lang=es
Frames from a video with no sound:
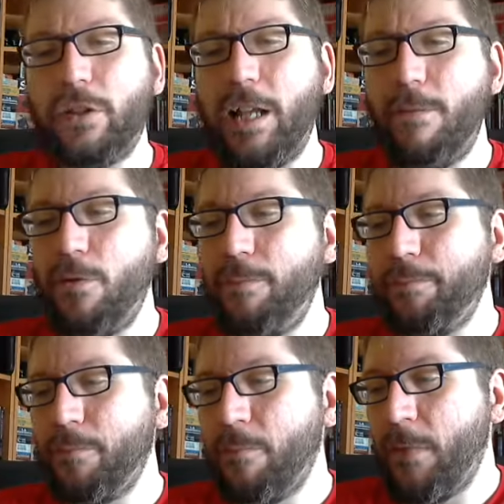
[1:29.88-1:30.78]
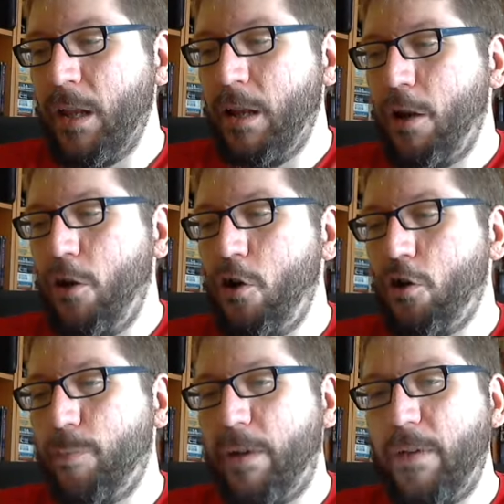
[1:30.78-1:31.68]
salvo
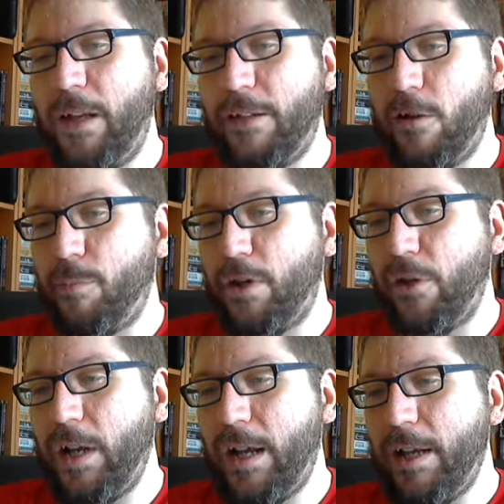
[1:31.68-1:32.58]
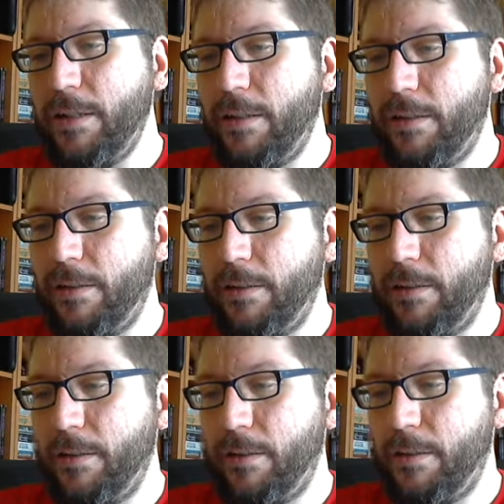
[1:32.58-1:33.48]
los perfiles de los personajes,
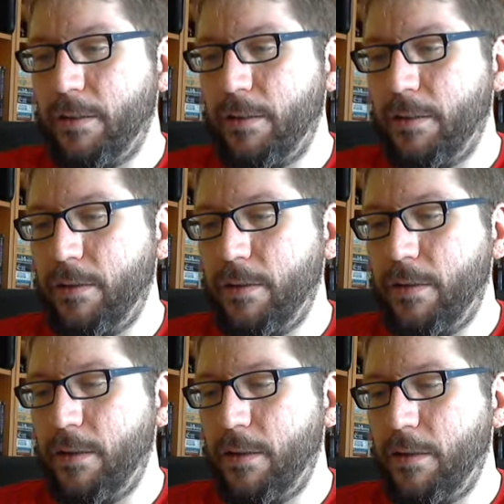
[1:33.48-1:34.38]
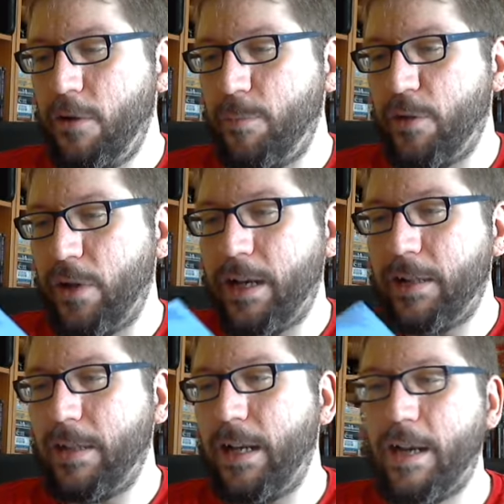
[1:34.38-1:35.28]
de eh, los
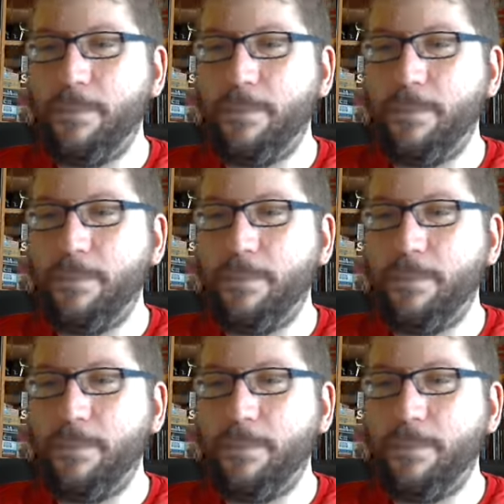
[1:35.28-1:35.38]
personajes de la